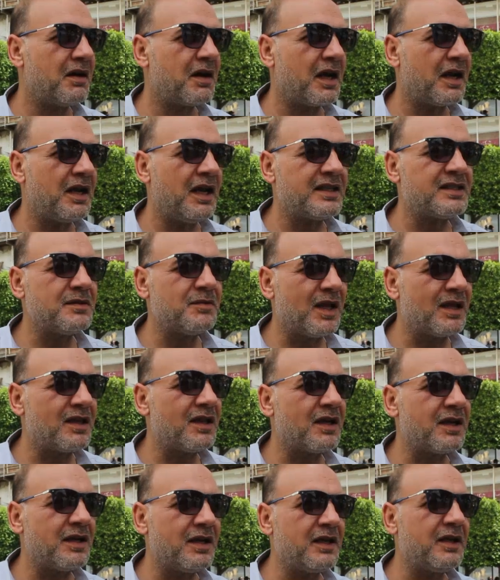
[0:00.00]
كان لازم
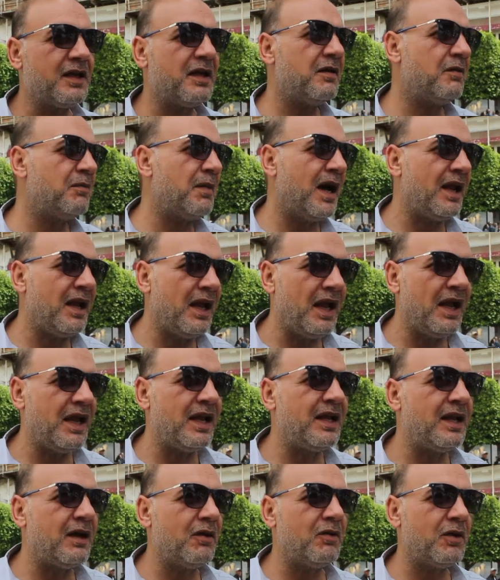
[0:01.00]
نلتقي هنا مع
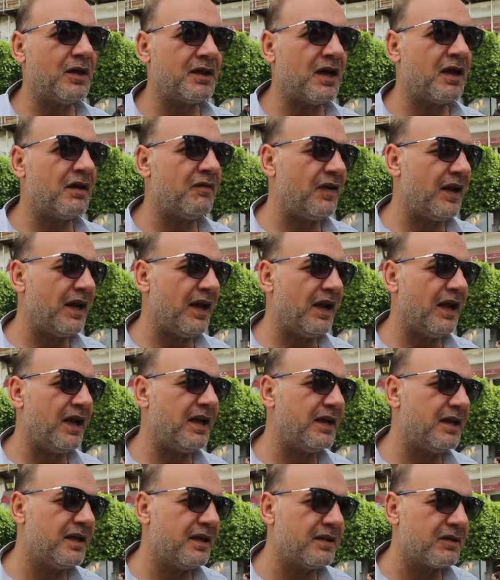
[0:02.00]
العائله واتعرف على
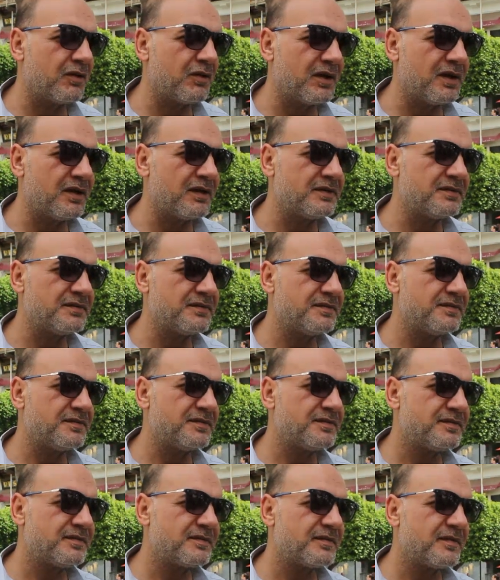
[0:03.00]
العائله كلها
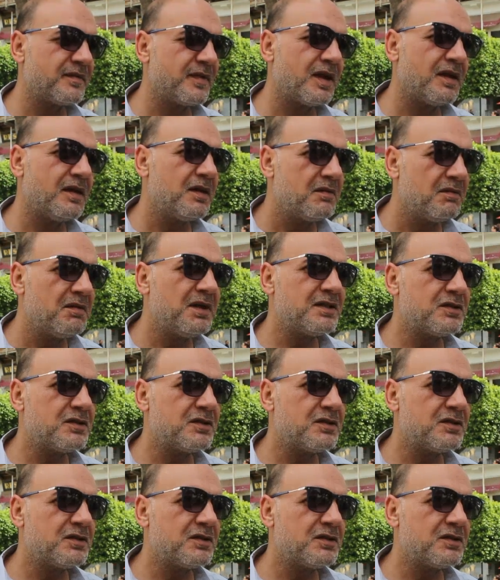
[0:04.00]
أي.